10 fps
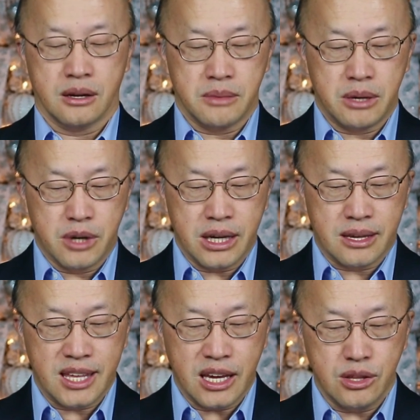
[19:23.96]
mê mỗi
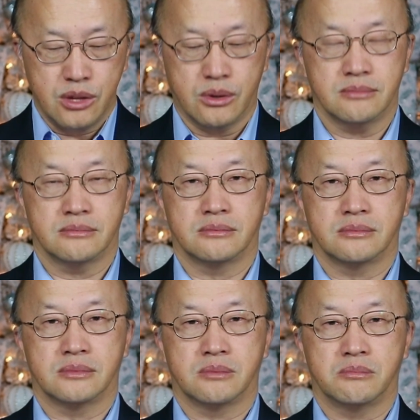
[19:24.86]
chạy yên vua
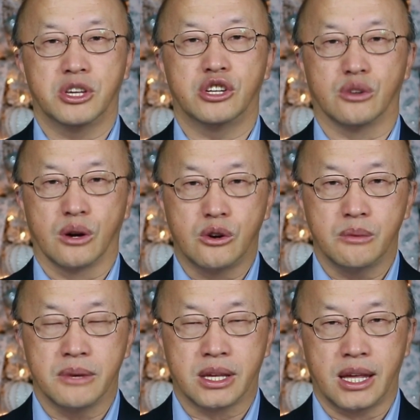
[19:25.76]
mê chủ lưu
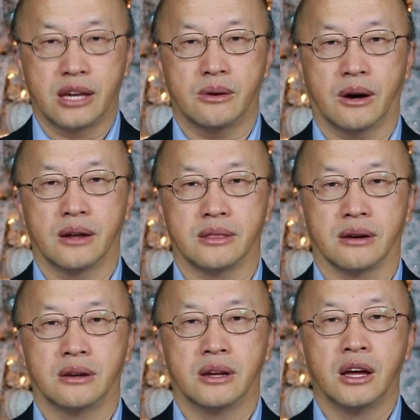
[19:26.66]
mê chạy yên vua hơn đấy
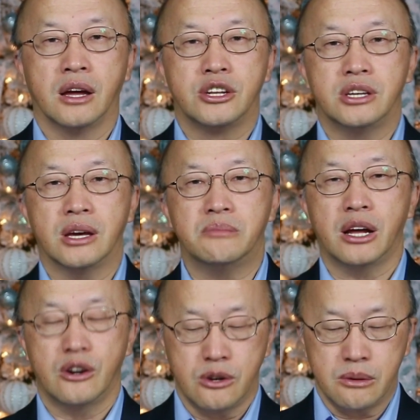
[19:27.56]
chỉ mê
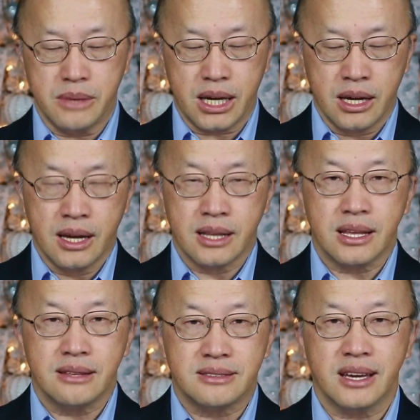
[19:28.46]
lưu mê
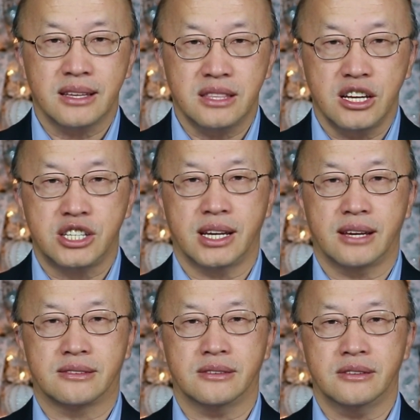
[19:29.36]
để 称 tới
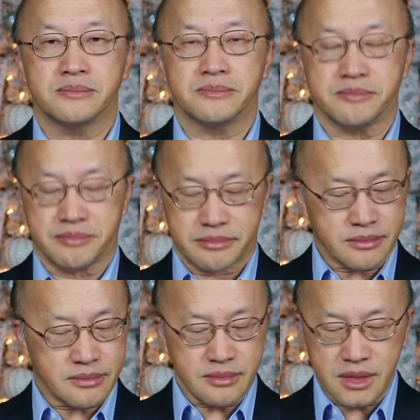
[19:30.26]
Giêsu
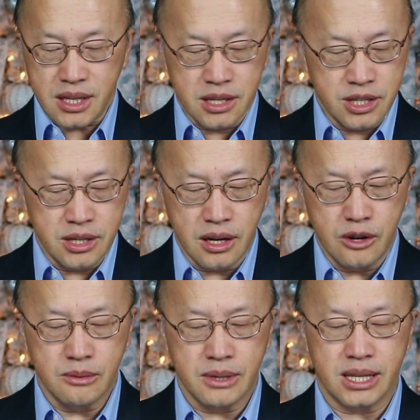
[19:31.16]
chỉ
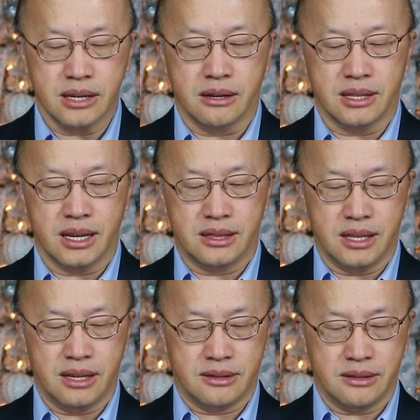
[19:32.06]
lưu mê để cử tới
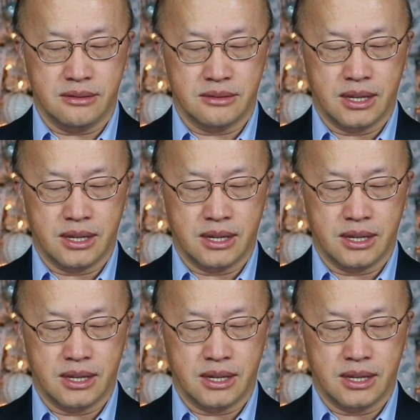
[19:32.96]
tỷ sư